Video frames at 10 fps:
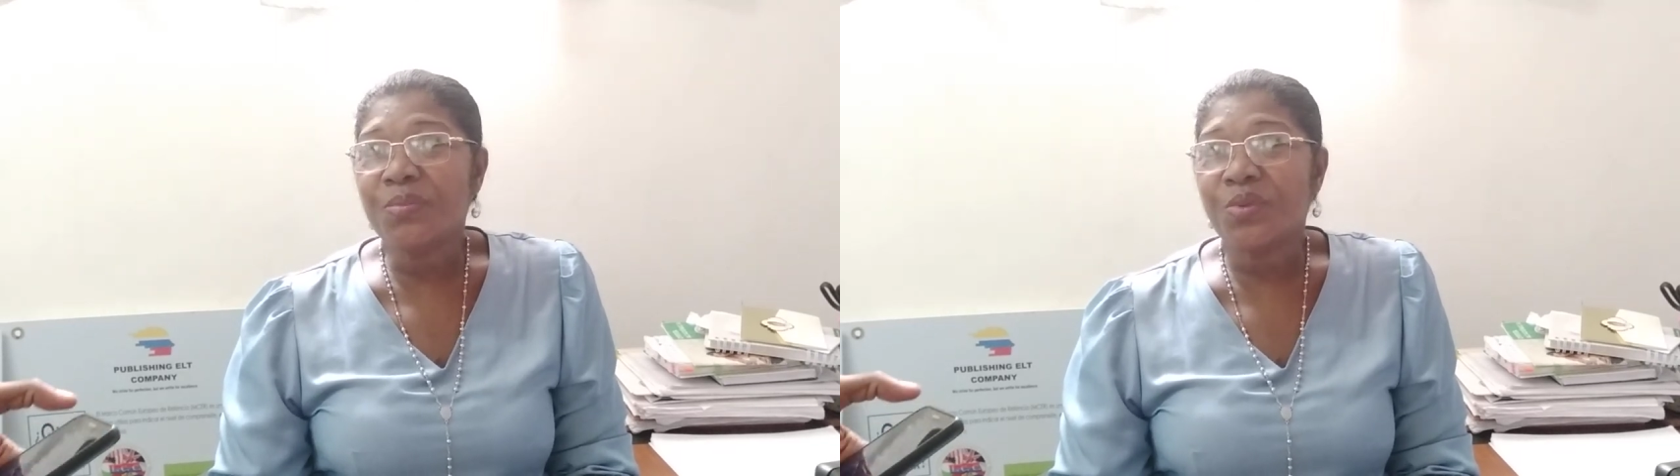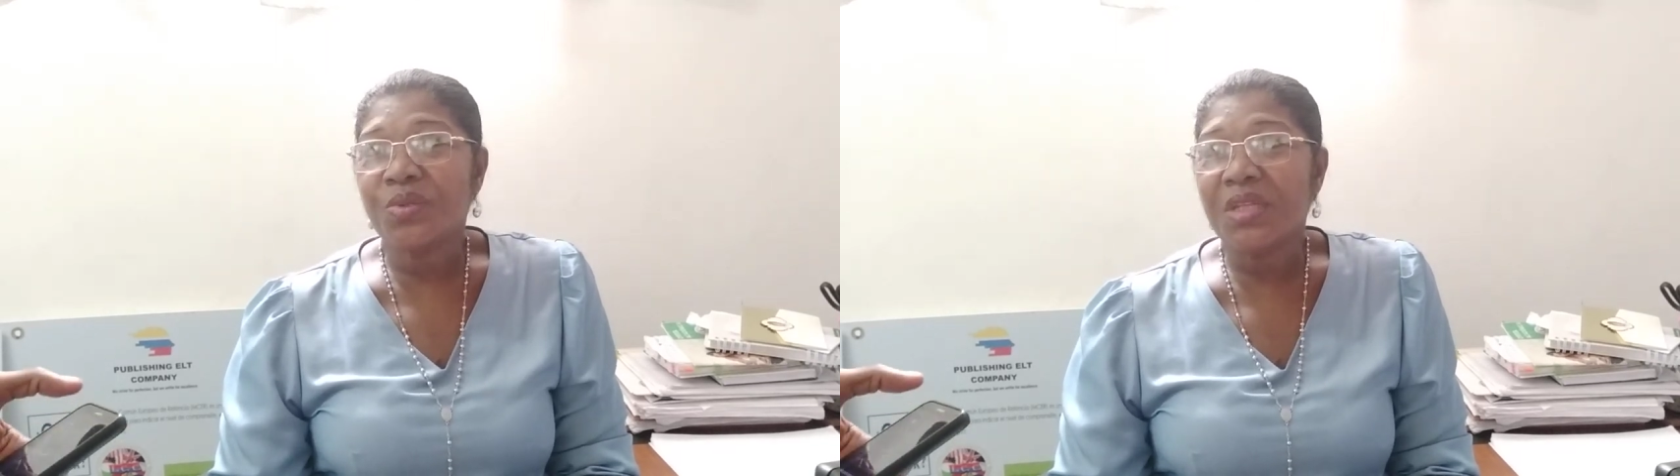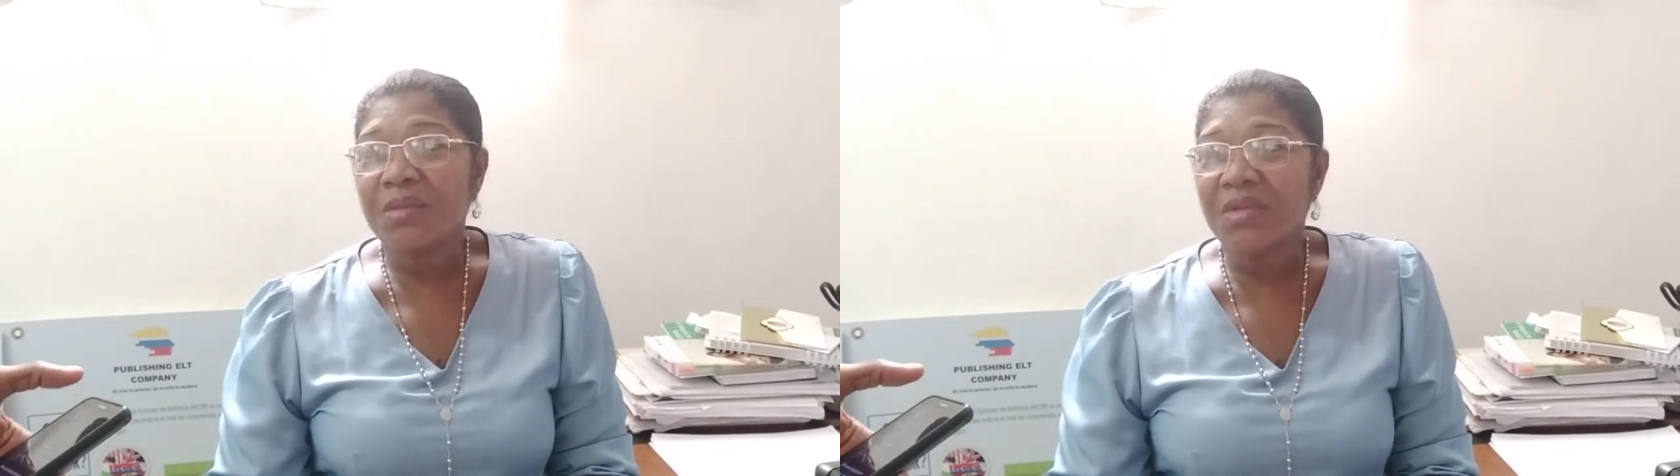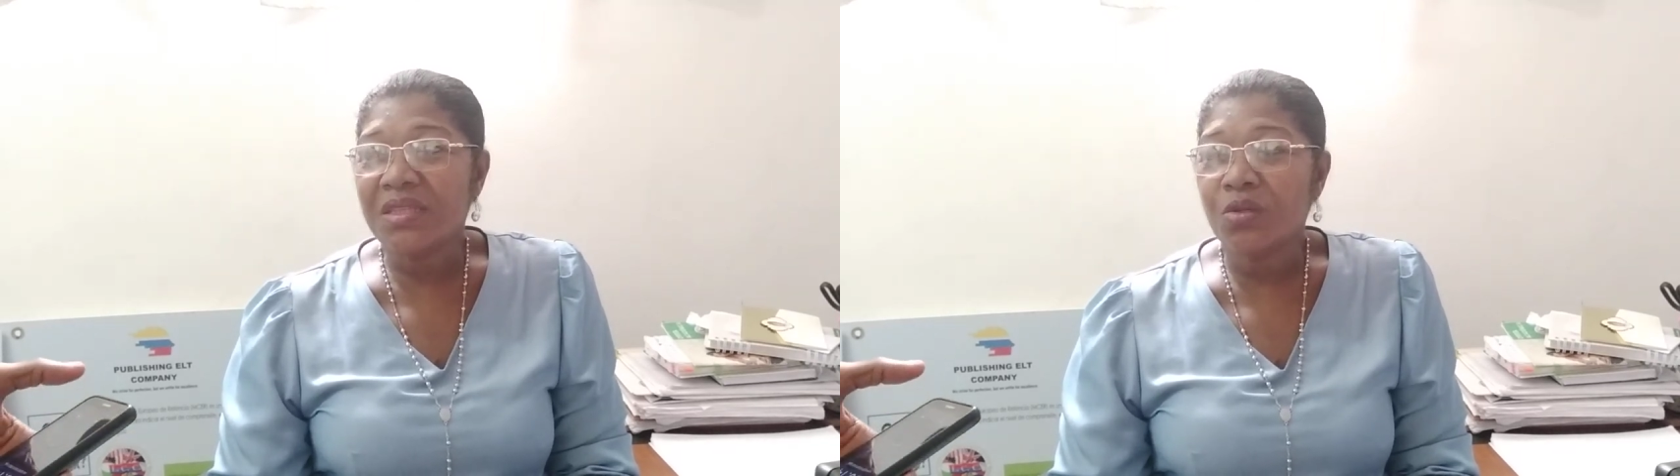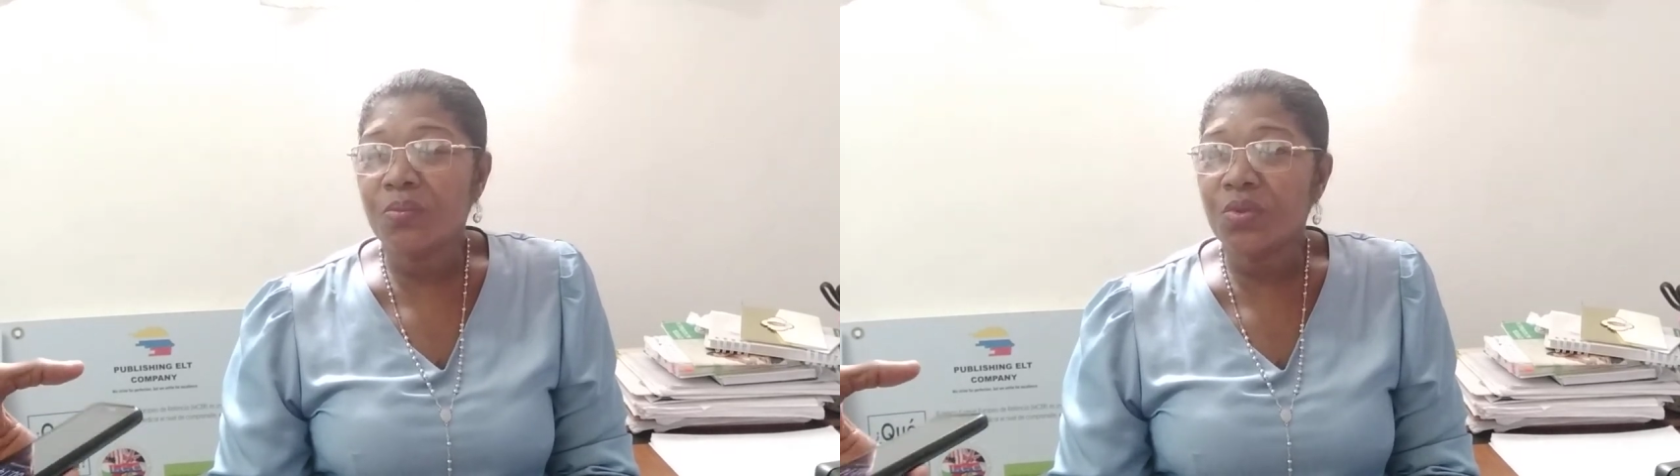por darme
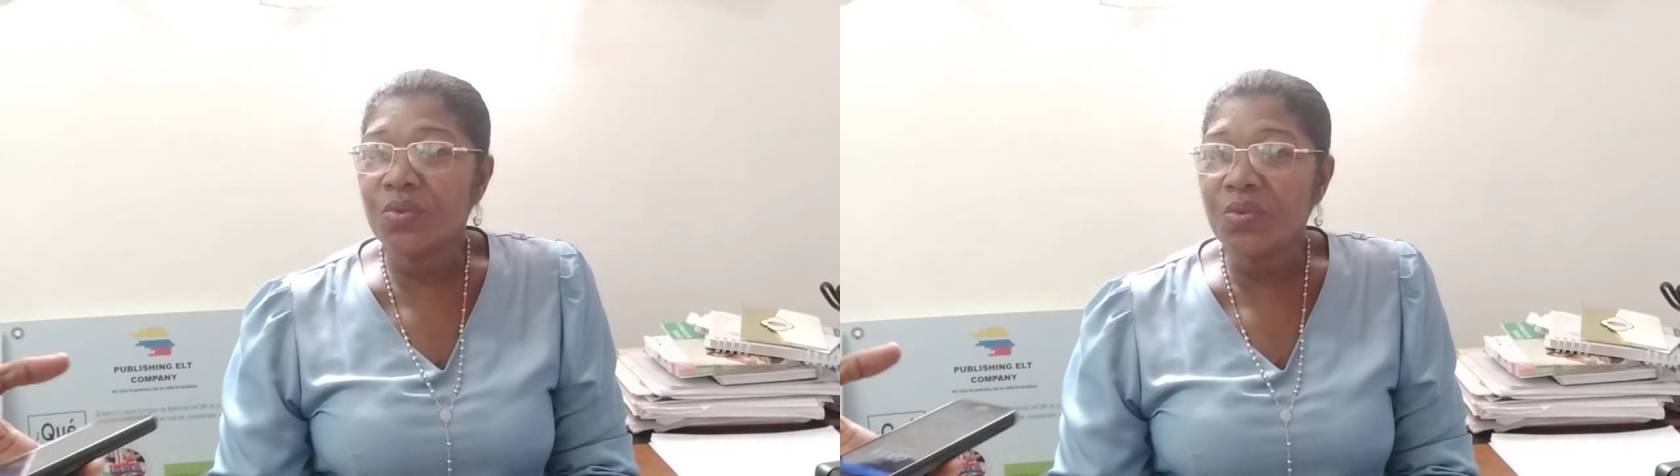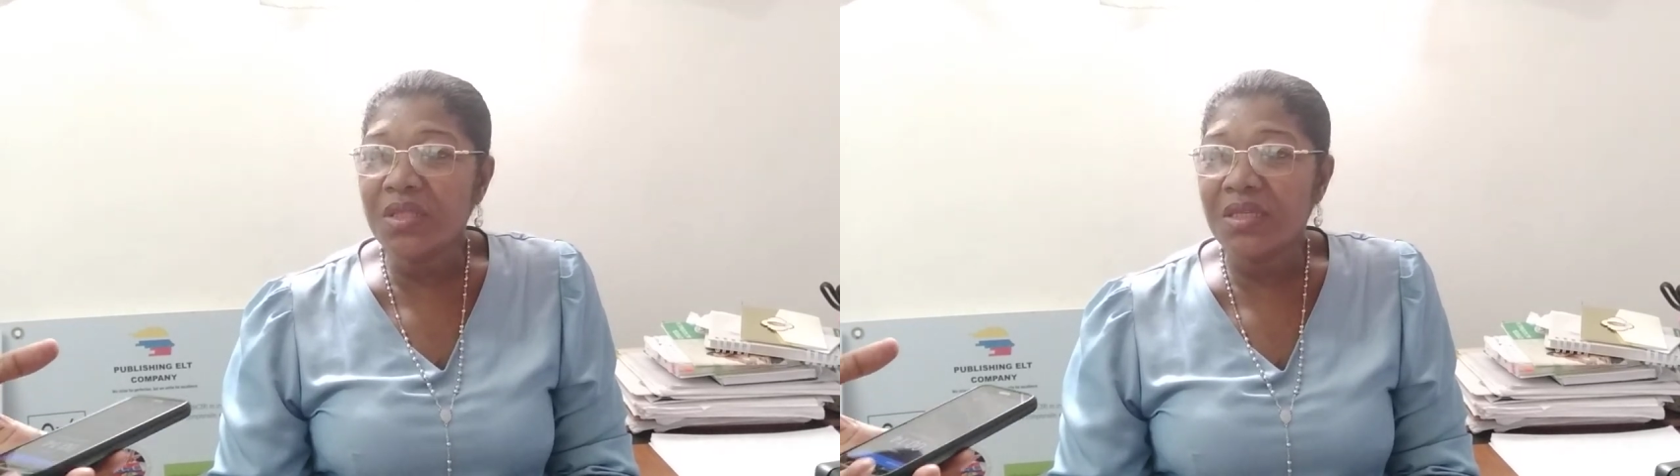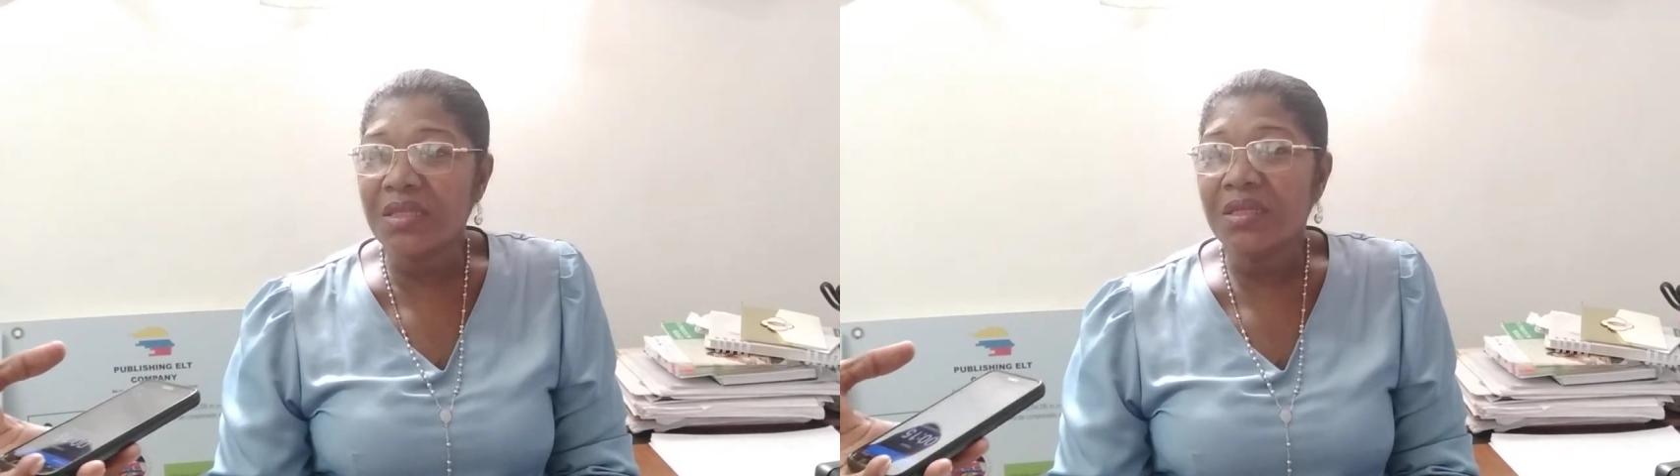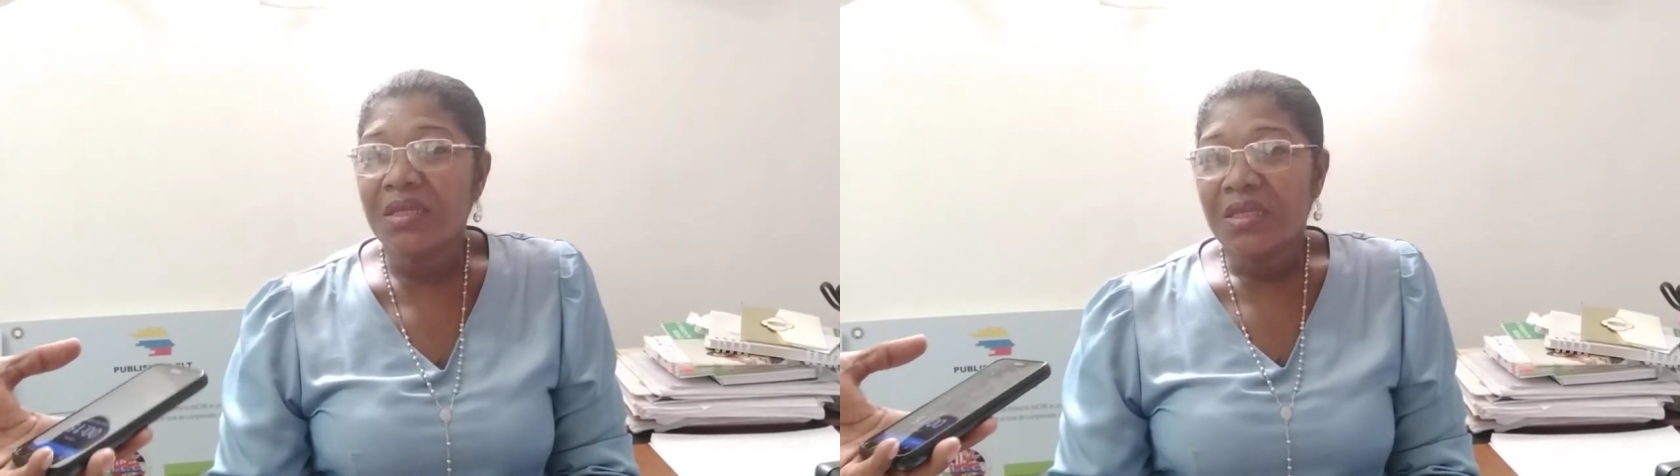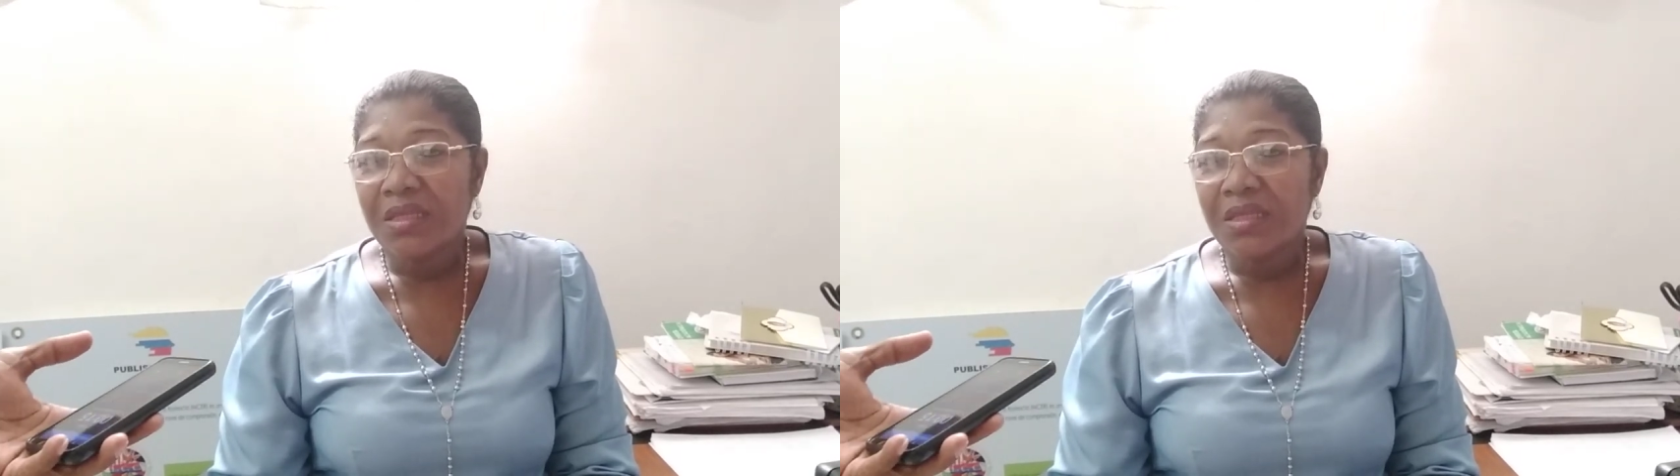esta oportunidad